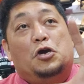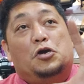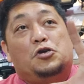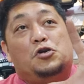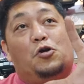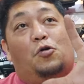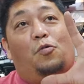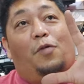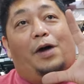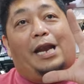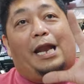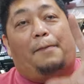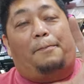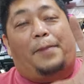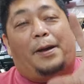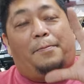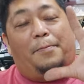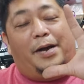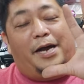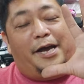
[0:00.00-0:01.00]
Yung wala
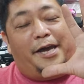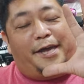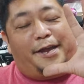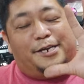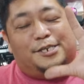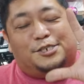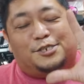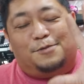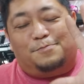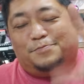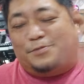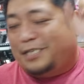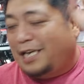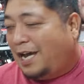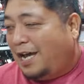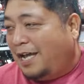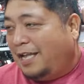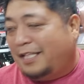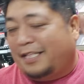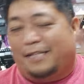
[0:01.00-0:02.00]
pang mga airsoft
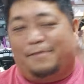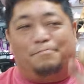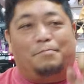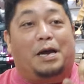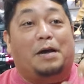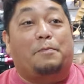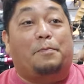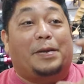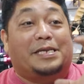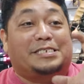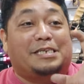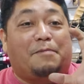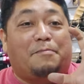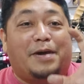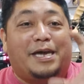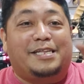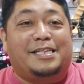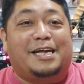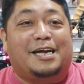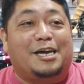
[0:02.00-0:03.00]
dyan,
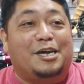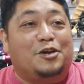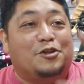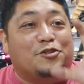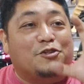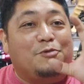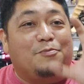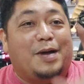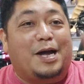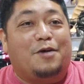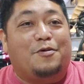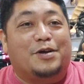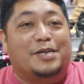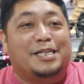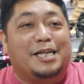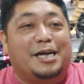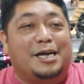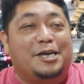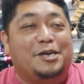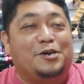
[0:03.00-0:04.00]
magpasabay na kayo, tumawag
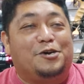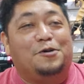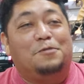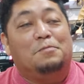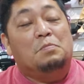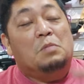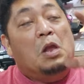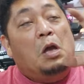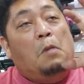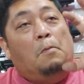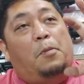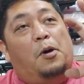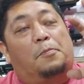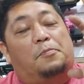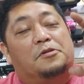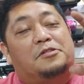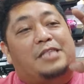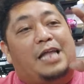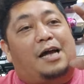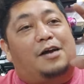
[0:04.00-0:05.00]
na kayo.
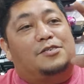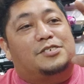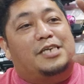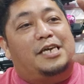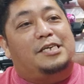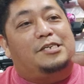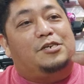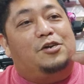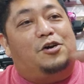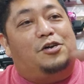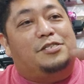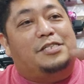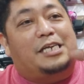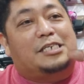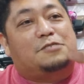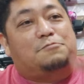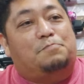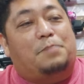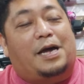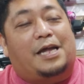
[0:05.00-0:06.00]
Pupunta ako sa inyo on the
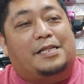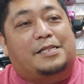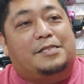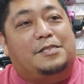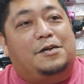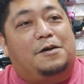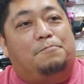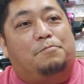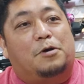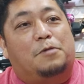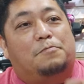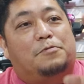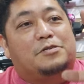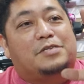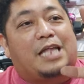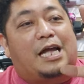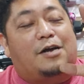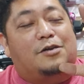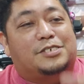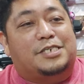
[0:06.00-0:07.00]
spot, no?
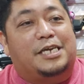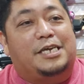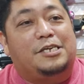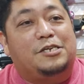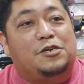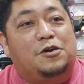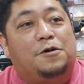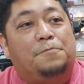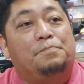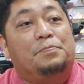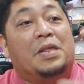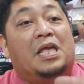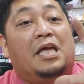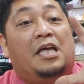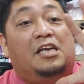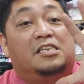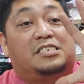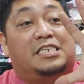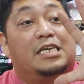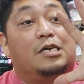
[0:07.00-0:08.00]
Pupunta ako sa inyo,
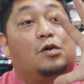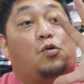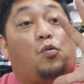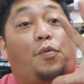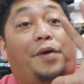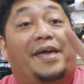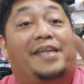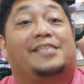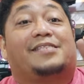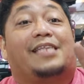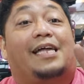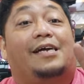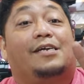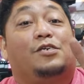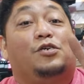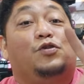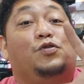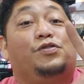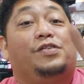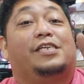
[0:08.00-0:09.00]
50
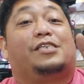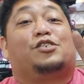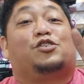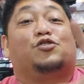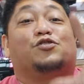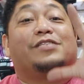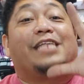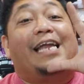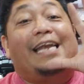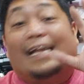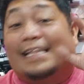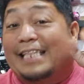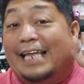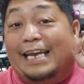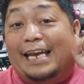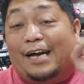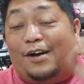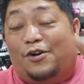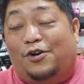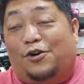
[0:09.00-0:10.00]
unit yung
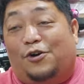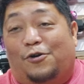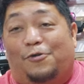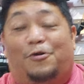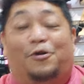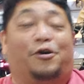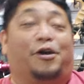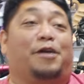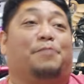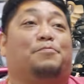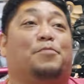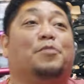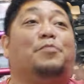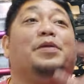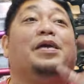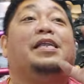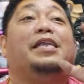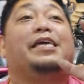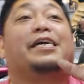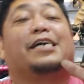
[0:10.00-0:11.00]
daladala ko. Okay,
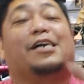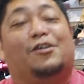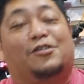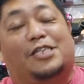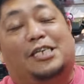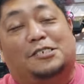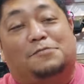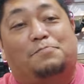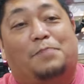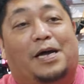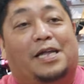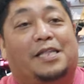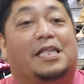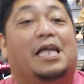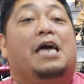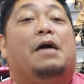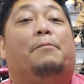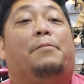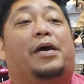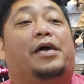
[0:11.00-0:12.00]
pumili ka on the spot.
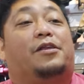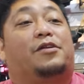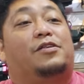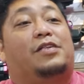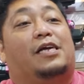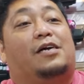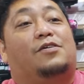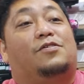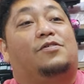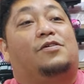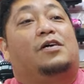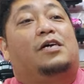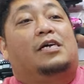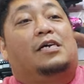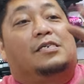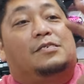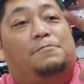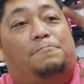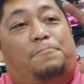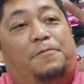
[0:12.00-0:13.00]
Meron akong
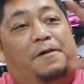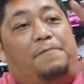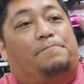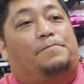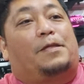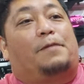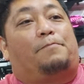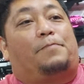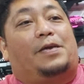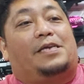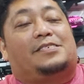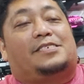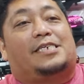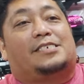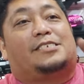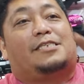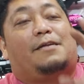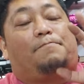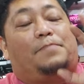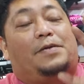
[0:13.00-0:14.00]
50
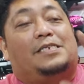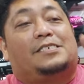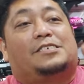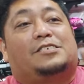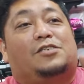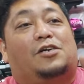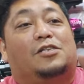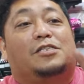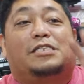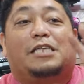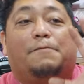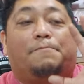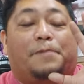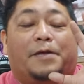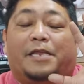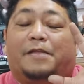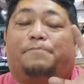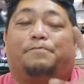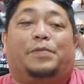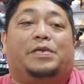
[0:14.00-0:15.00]
pieces na pistol,
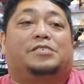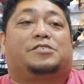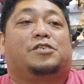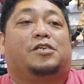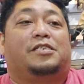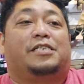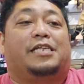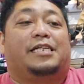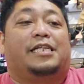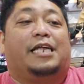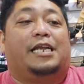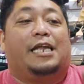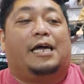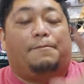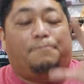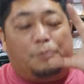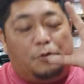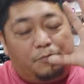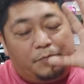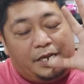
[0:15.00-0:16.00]
different pistol na
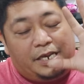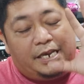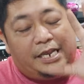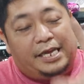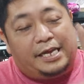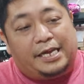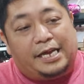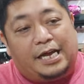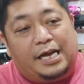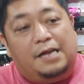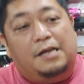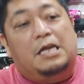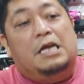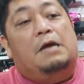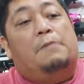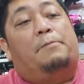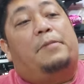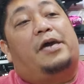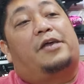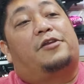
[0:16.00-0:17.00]
dala, pumili ka.
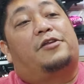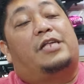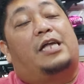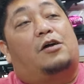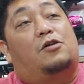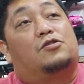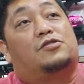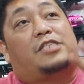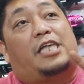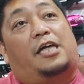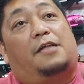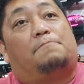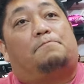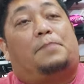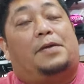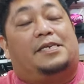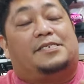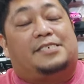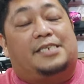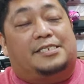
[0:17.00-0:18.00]
Meron akong 10
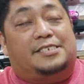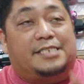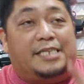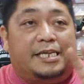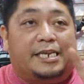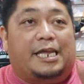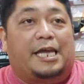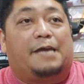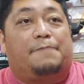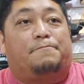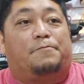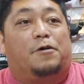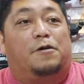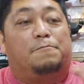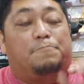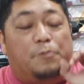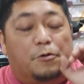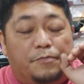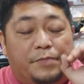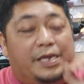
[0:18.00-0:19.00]
pieces na
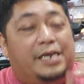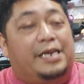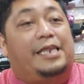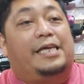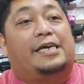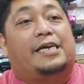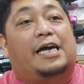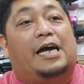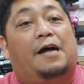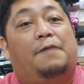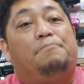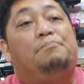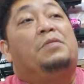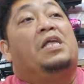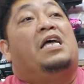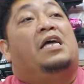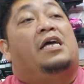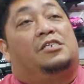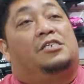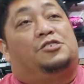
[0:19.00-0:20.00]
rifle, pumili ka
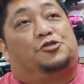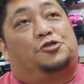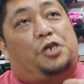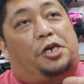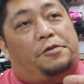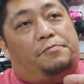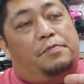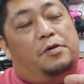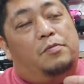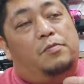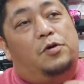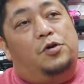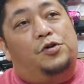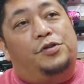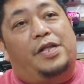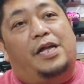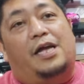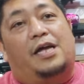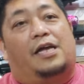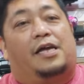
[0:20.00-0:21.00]
check mo
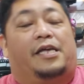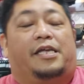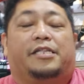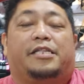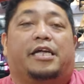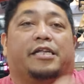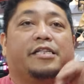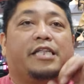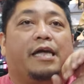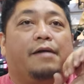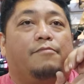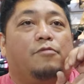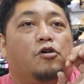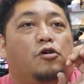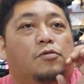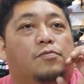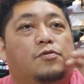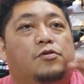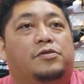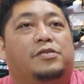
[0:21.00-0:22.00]
muna, ide-demo
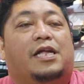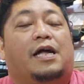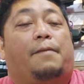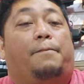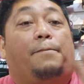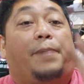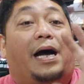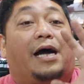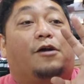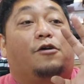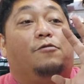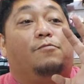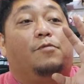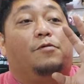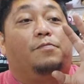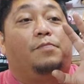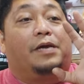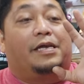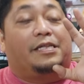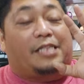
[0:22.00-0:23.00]
ko muna bago
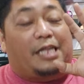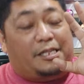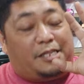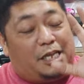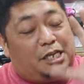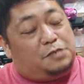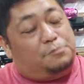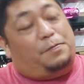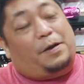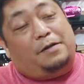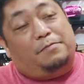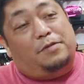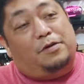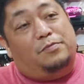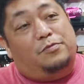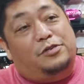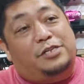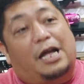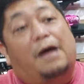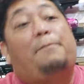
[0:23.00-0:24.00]
mo itetest fire mo
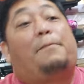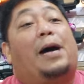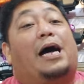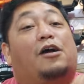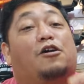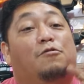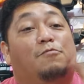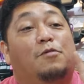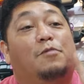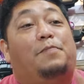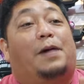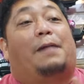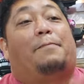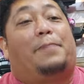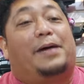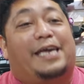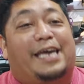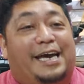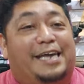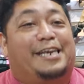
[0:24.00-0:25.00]
muna bago mo
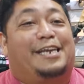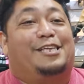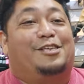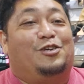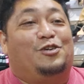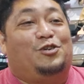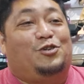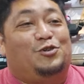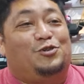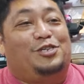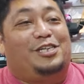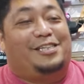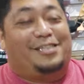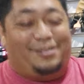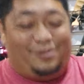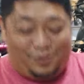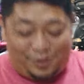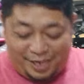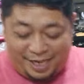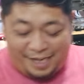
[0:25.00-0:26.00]
babayaran yung unit.
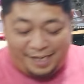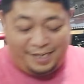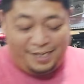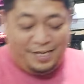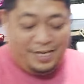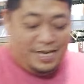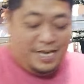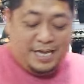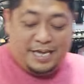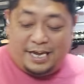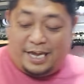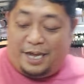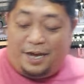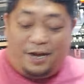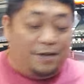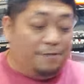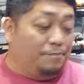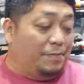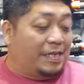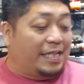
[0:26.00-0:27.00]
Okay?
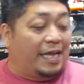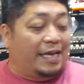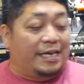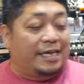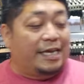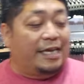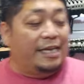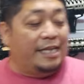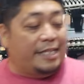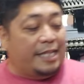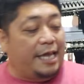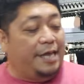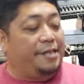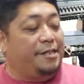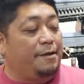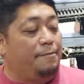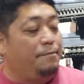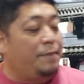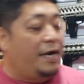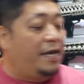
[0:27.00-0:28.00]
Ngayon, maglalagay na tayo
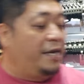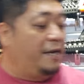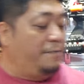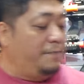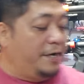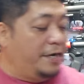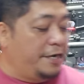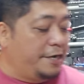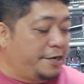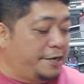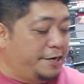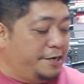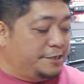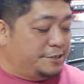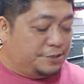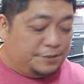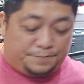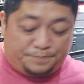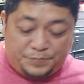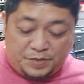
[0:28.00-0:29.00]
ng bala mga
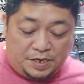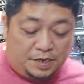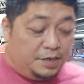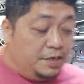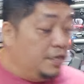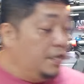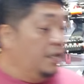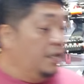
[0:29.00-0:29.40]
airsoft, no?